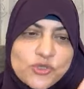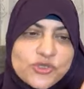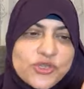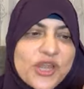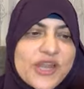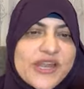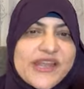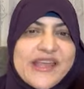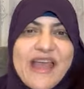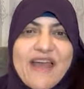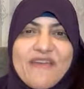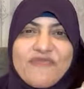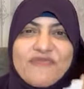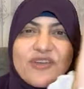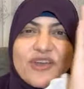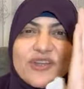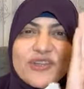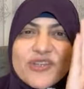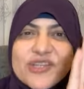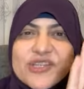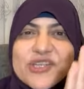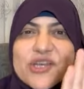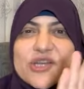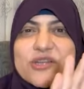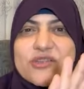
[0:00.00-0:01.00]
سورة الكهف
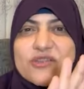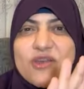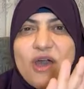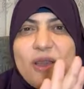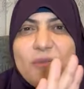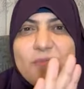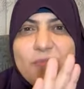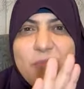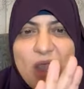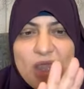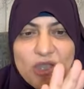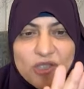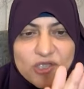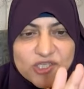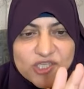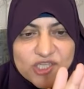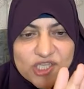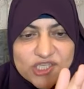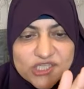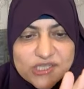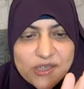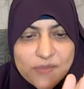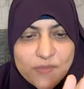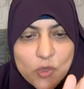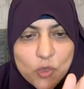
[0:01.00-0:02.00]
اختصرت أربع
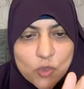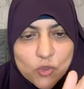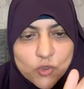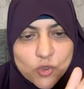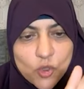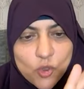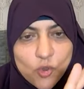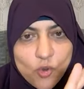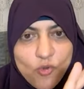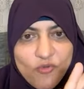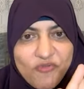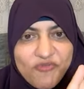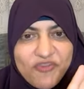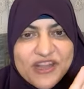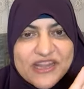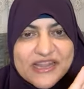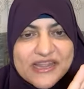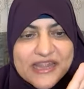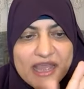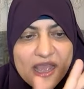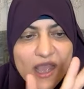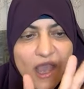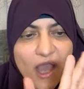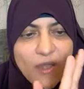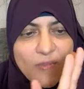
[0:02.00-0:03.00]
قصص زي ما قلت لكم
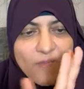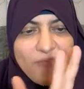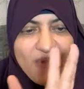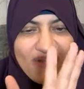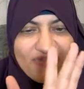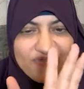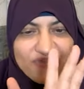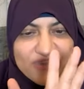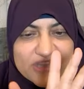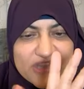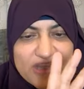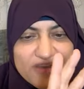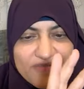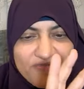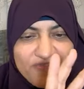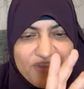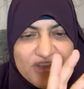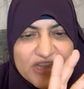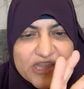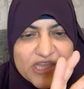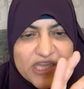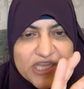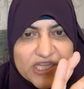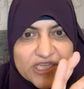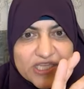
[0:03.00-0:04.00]
فتنة أربع فتن
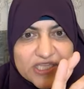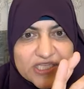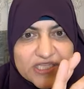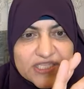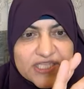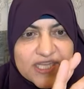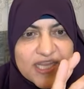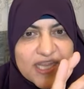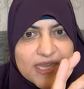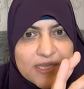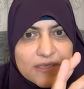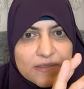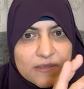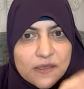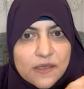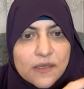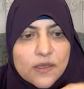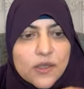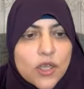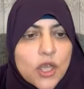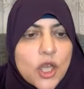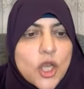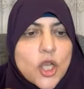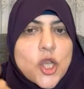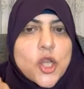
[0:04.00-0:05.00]
فتنة الدين
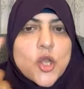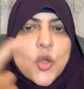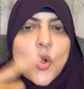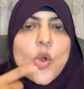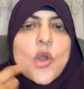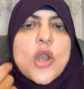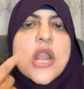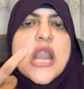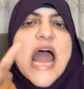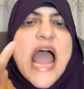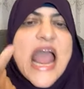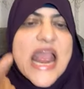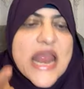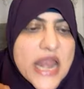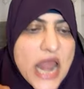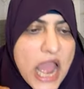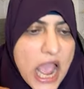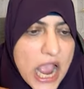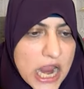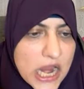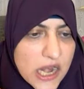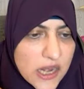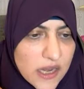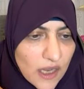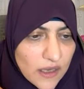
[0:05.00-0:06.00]
اللي يقول لا
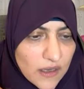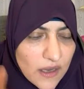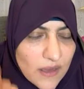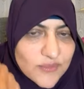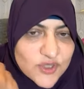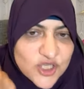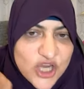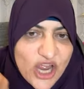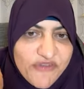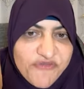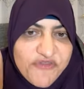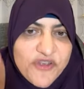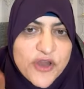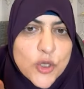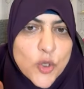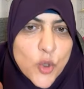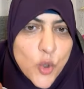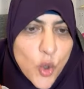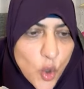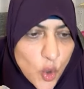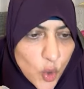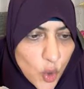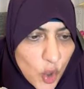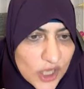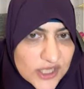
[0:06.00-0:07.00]
إله إلا الله مش عارفين
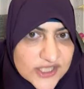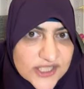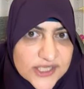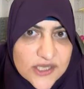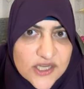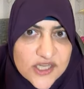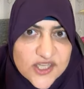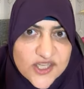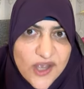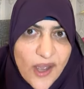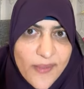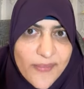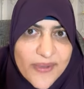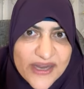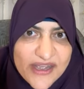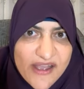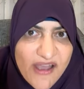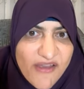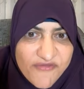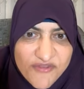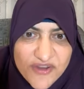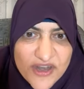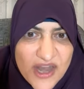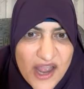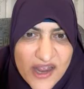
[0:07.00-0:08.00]
يقولوا أصلا أصحاب
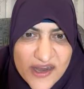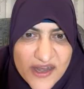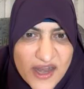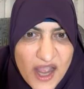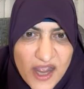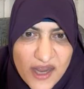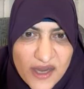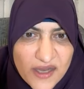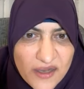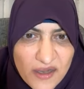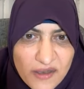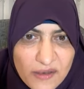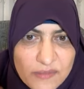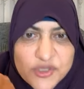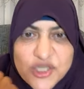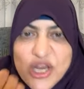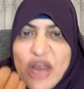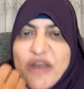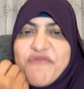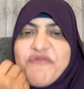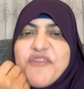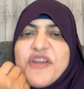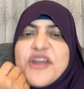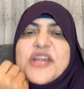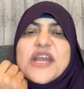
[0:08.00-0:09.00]
الكهف لا إله إلا الله
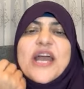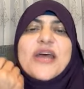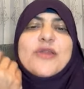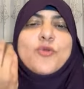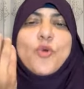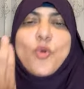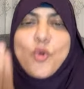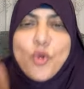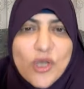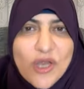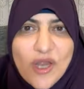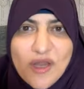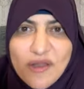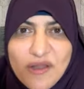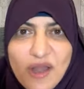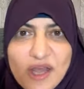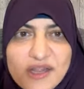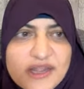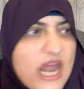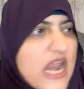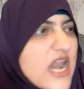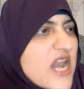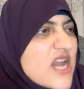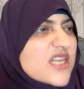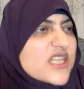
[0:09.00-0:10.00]
مش عارفين يدعوا إلى
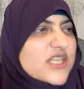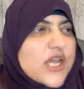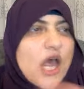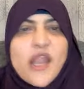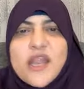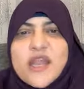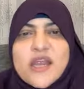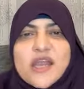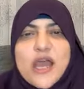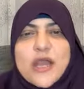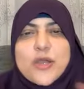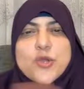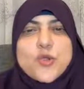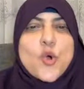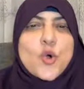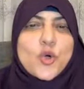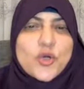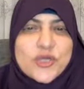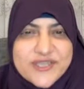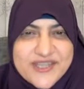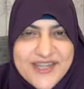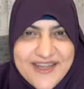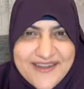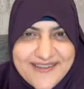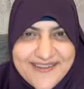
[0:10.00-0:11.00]
الله ده اللي يصلي كان
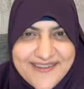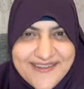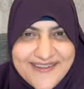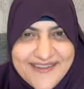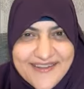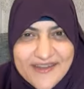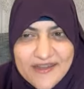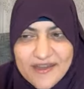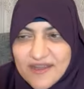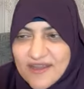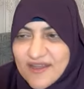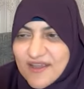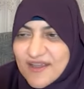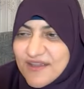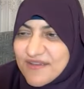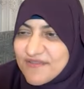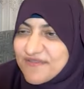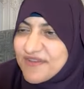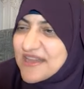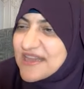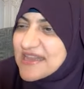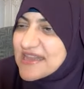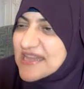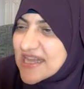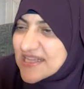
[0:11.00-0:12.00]
يقتل
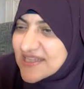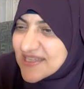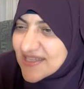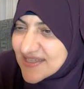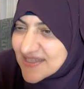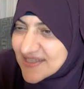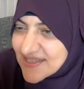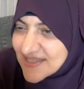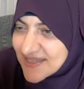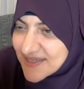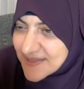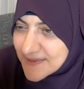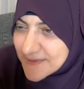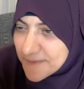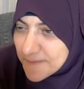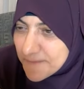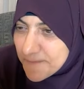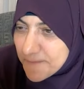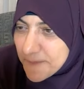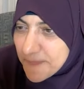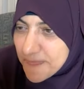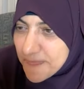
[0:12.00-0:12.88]
فتنة الدين